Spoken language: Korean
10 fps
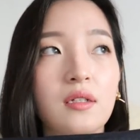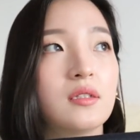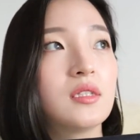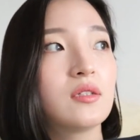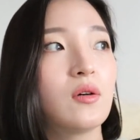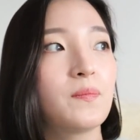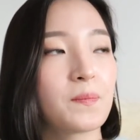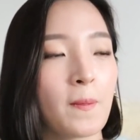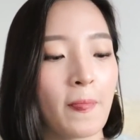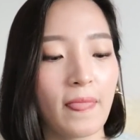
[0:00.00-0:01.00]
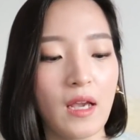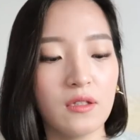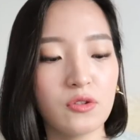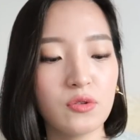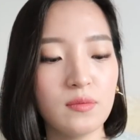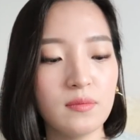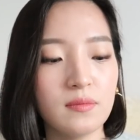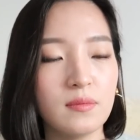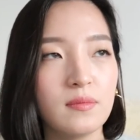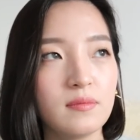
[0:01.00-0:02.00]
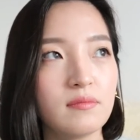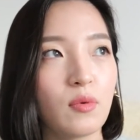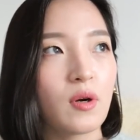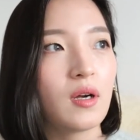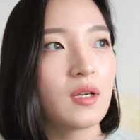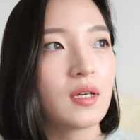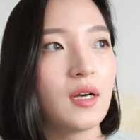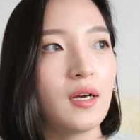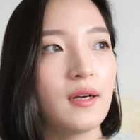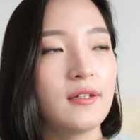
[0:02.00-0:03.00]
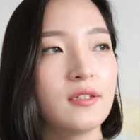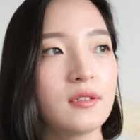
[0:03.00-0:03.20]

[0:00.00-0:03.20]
그래서 좀 뭐라 할까?